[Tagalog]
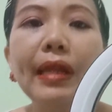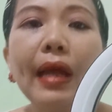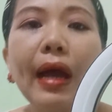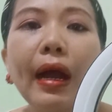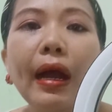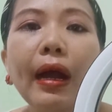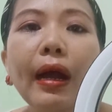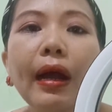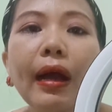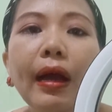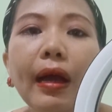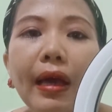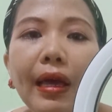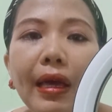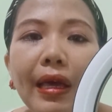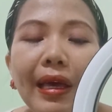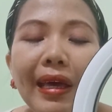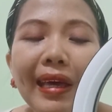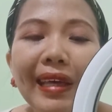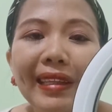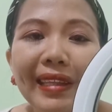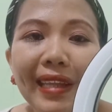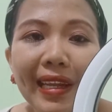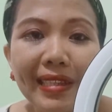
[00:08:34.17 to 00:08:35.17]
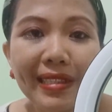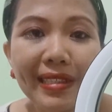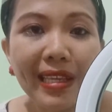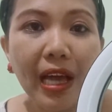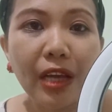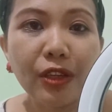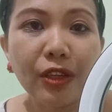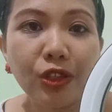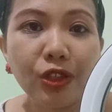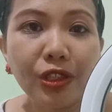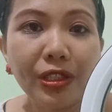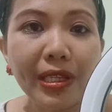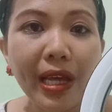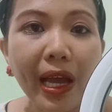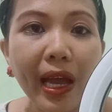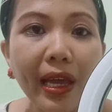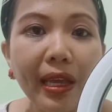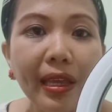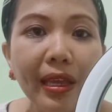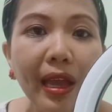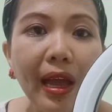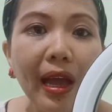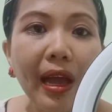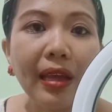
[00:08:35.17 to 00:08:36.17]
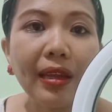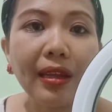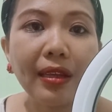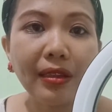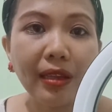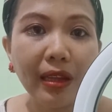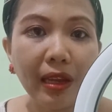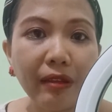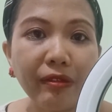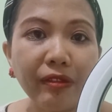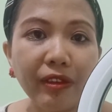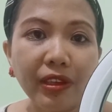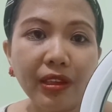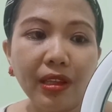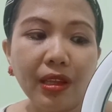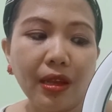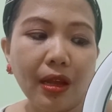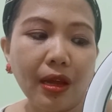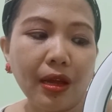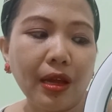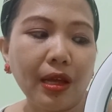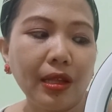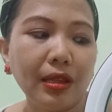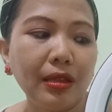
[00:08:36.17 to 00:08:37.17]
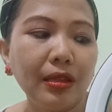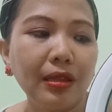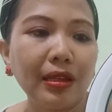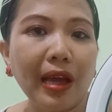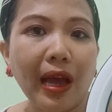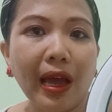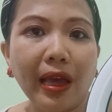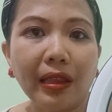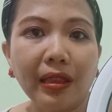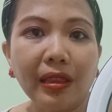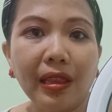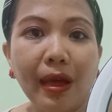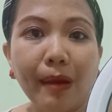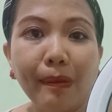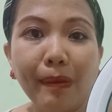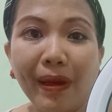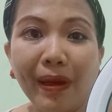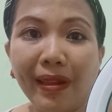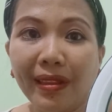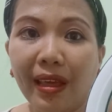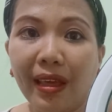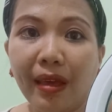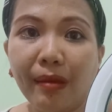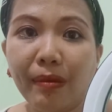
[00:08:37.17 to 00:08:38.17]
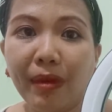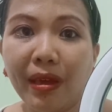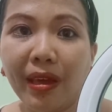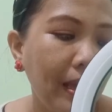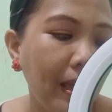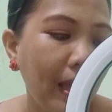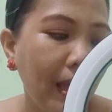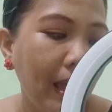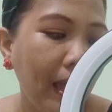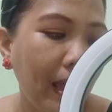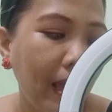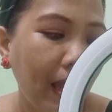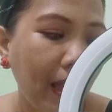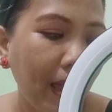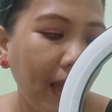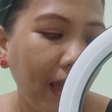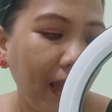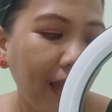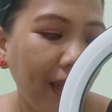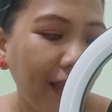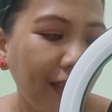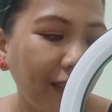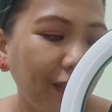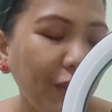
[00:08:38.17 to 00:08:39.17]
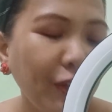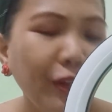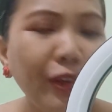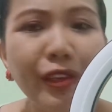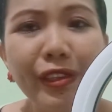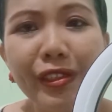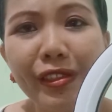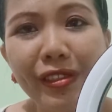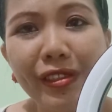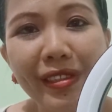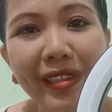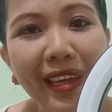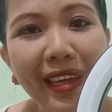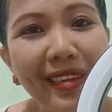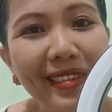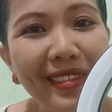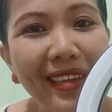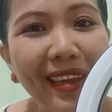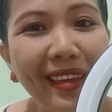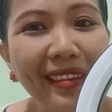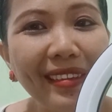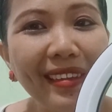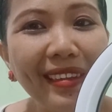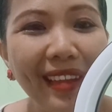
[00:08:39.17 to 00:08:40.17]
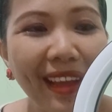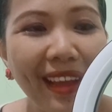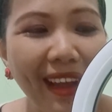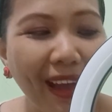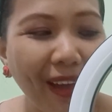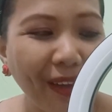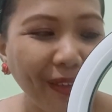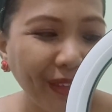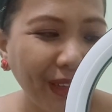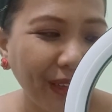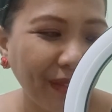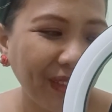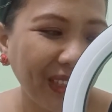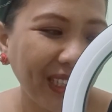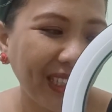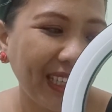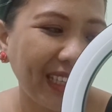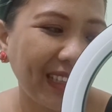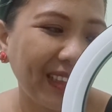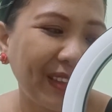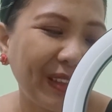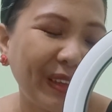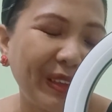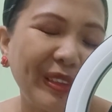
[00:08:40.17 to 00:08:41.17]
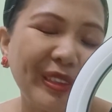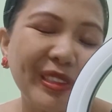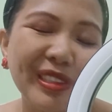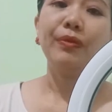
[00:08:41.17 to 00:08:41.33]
ng transaction sa kanya, na-deliver din agad kahit na pandemic. And yun, excited lang akong gamitin to.